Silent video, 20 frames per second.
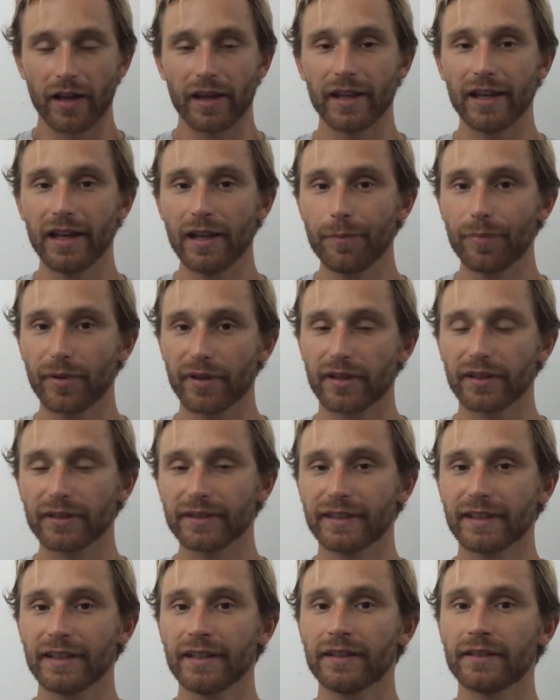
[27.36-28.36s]
Il est
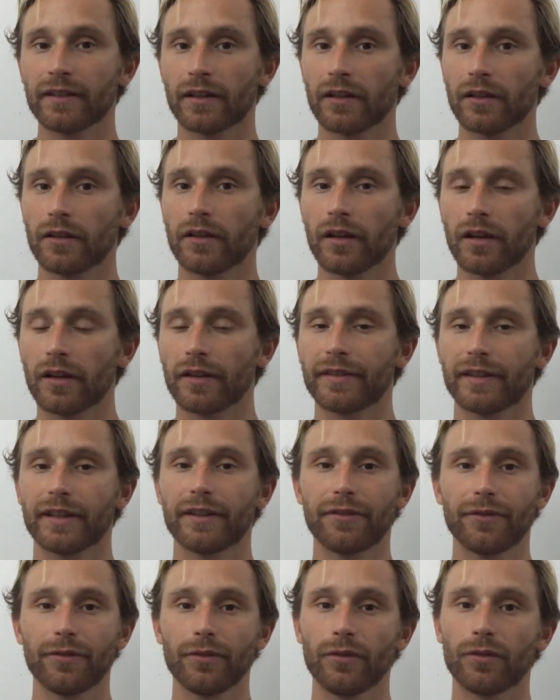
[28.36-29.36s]
présenté dans la
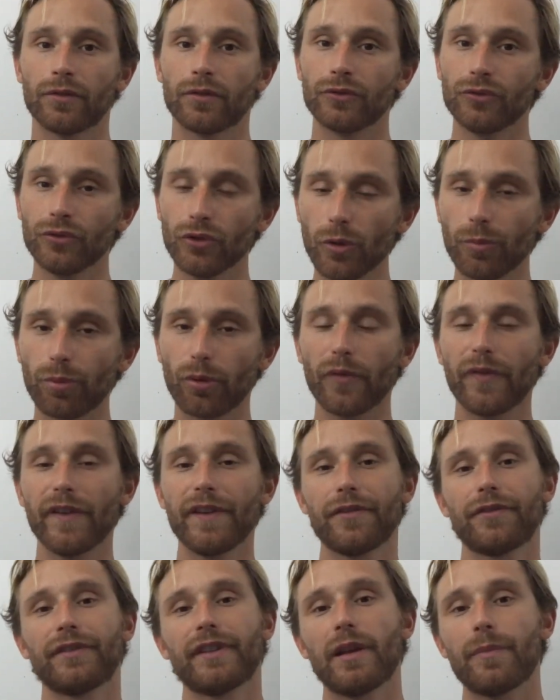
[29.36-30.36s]
section nœud
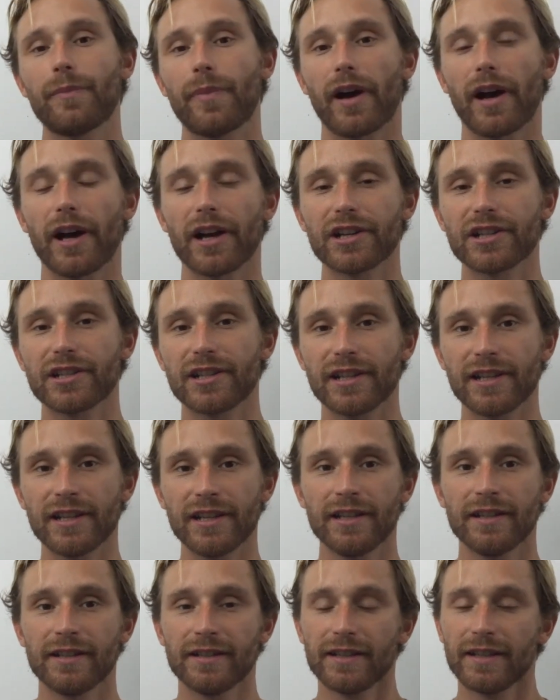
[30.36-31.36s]
professionnel par
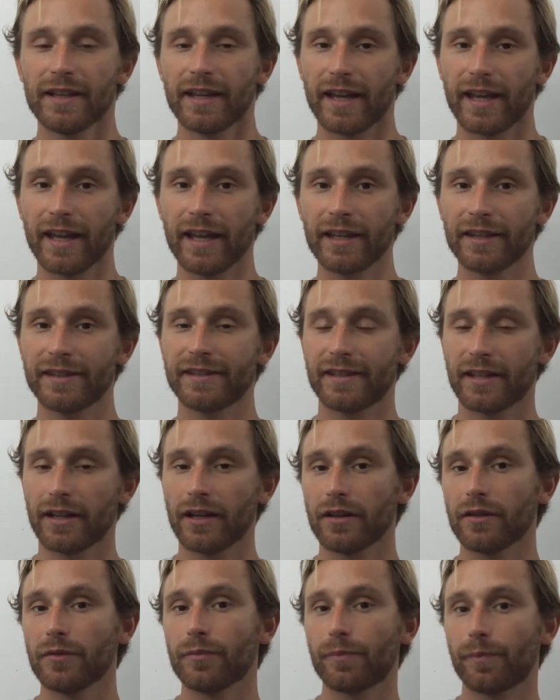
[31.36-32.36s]
Ashley et
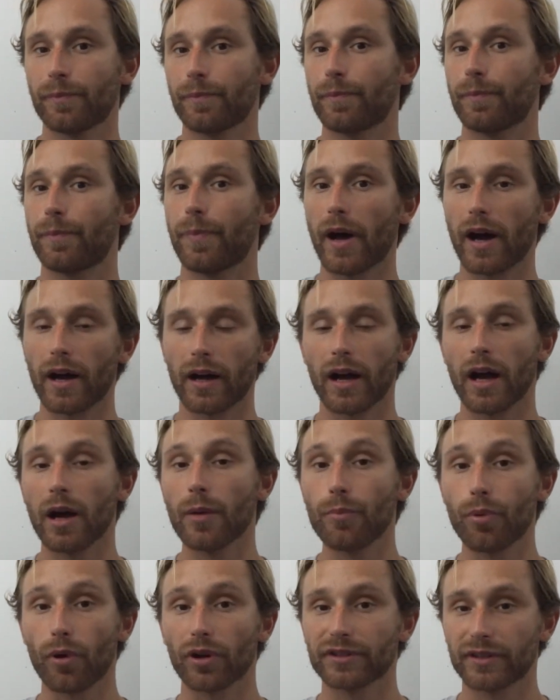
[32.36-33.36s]
tient une part
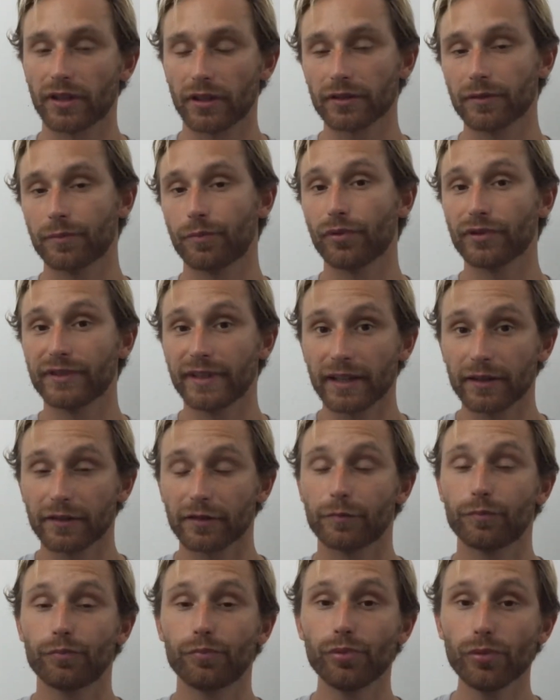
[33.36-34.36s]
importante peut-être
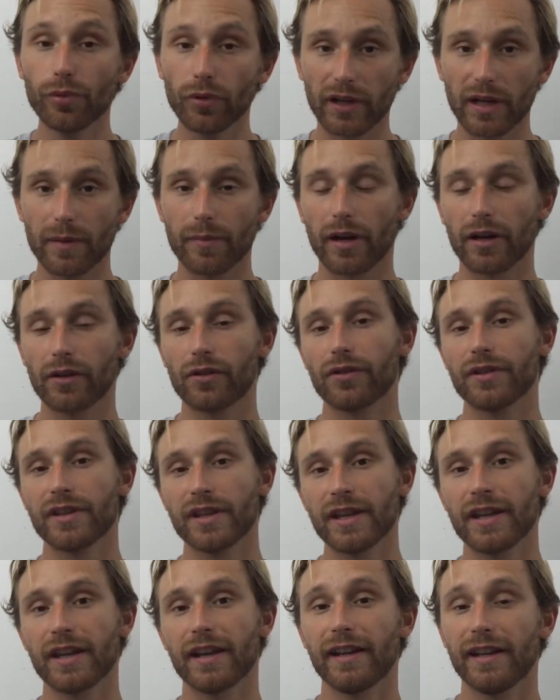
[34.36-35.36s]
pour les
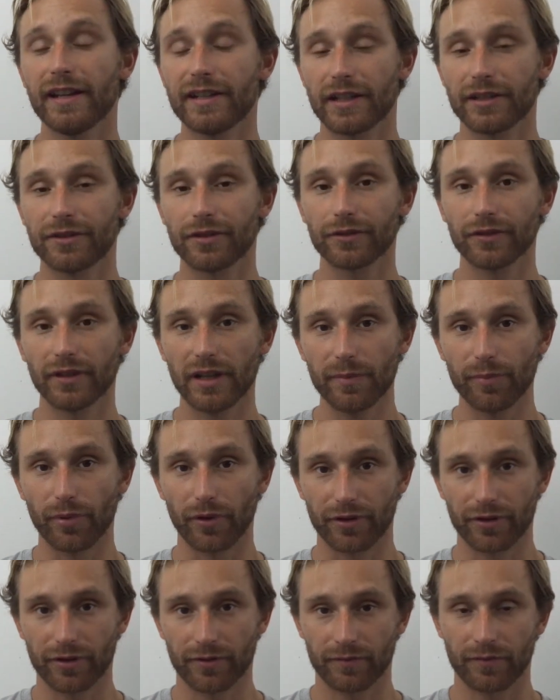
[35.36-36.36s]
braconniers et les chasseurs de
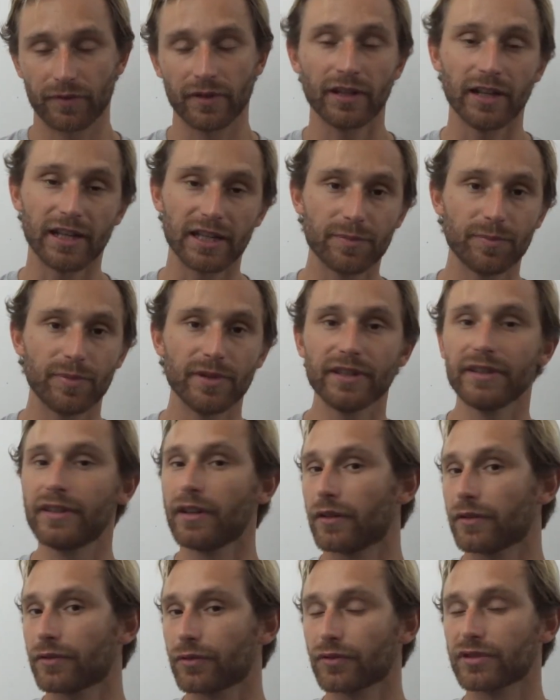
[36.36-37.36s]
l'époque. Il explique
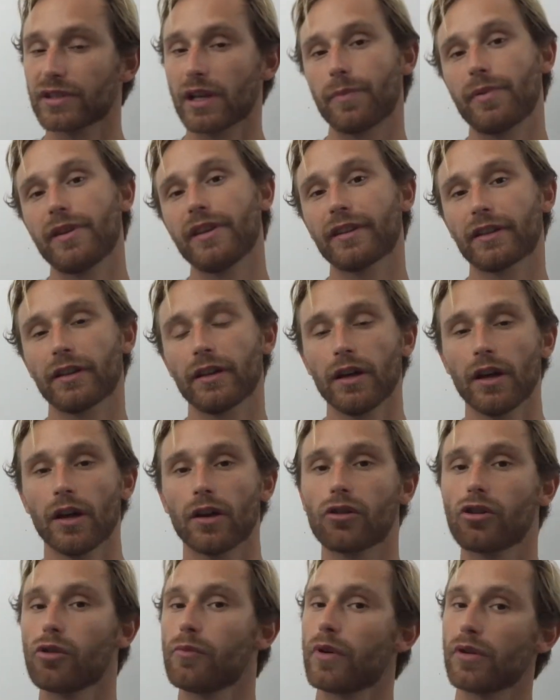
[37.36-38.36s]
dans son chapitre
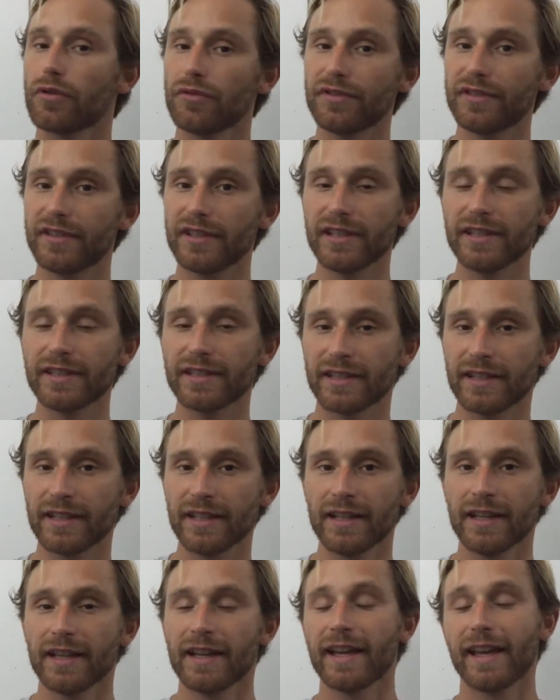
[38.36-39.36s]
comment
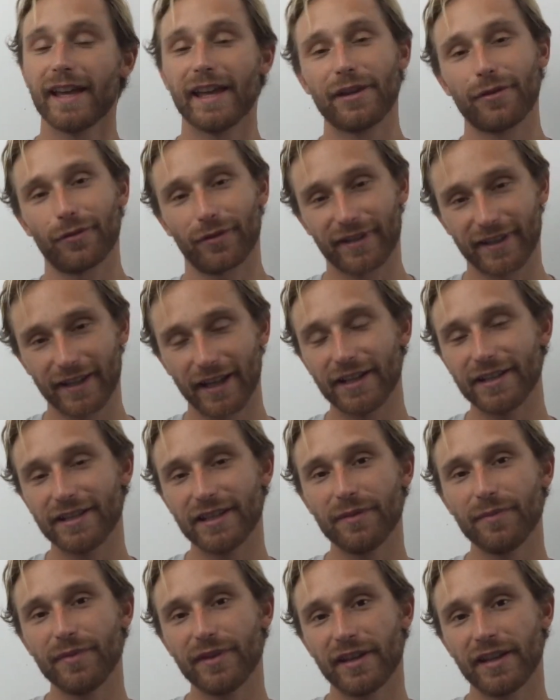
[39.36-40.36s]
l'utiliser et sur quel
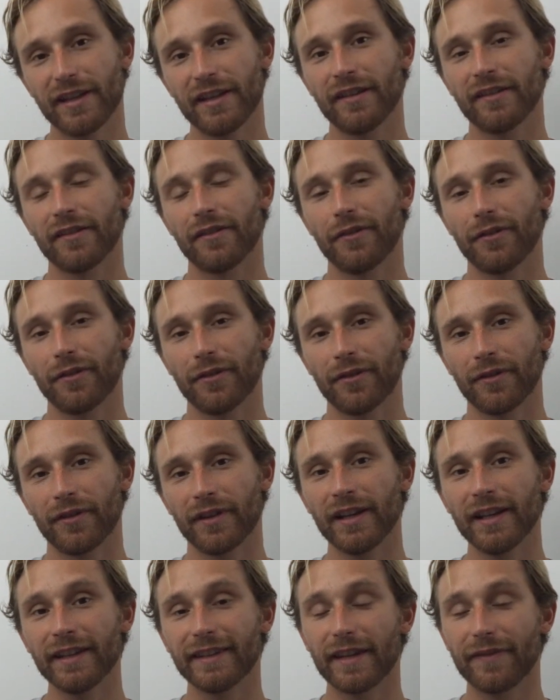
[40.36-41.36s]
gibier euh,
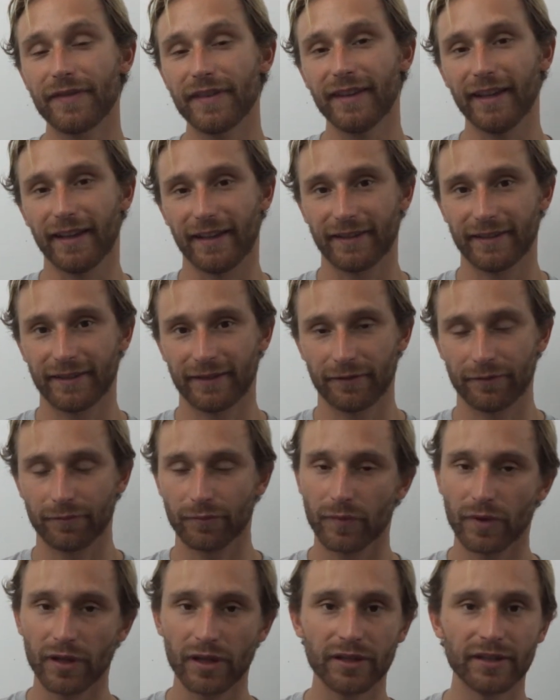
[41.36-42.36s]
il est efficace.
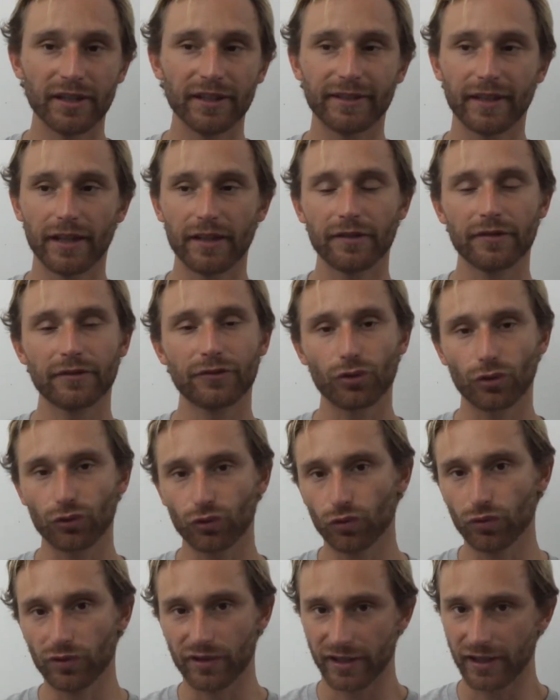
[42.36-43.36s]
Il détaille
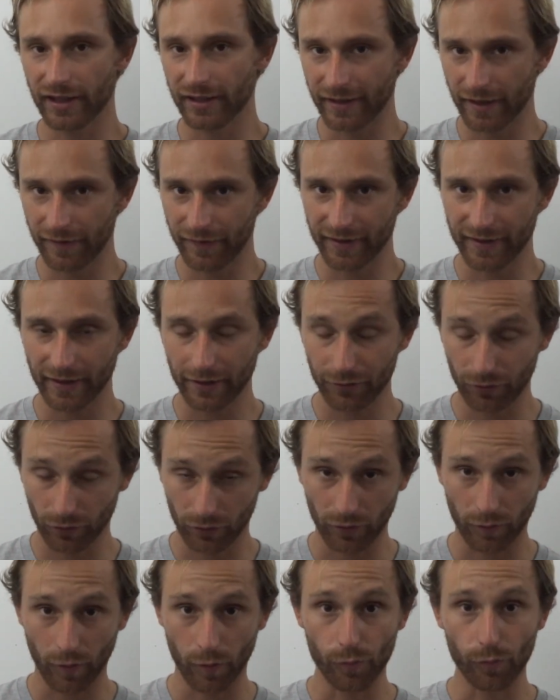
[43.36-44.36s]
surtout qu'il est efficace sur
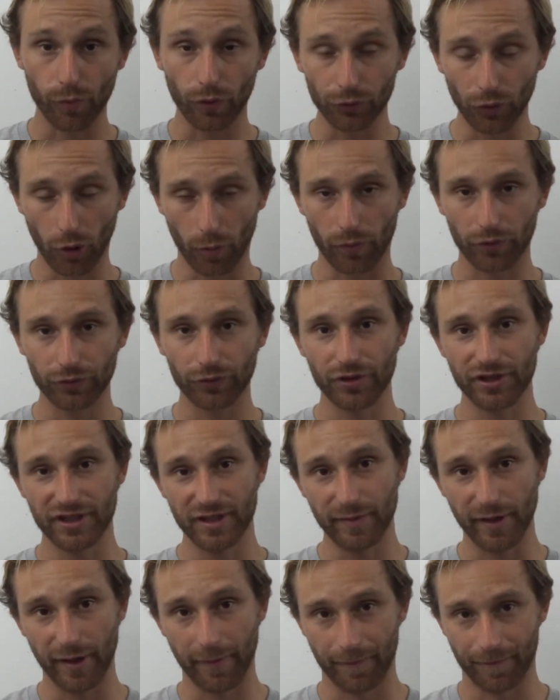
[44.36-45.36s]
un bon nombre de
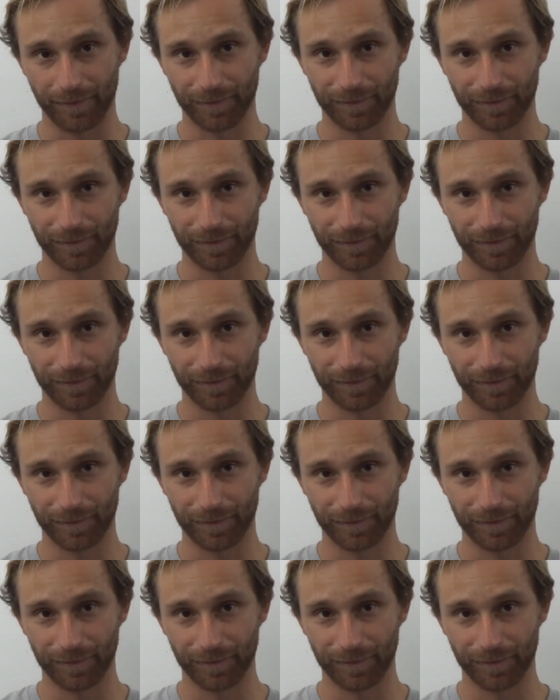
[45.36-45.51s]
gibiers.